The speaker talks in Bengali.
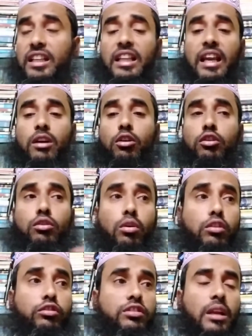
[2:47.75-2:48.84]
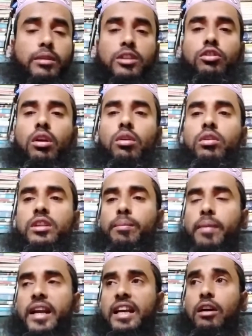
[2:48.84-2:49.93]
তারা কখনো অন ইসলামিক দল করতে
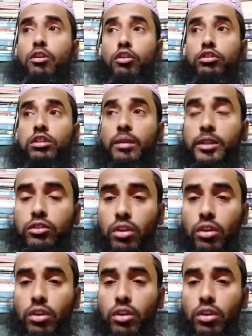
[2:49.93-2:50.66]
পারে না অন ইসলামিক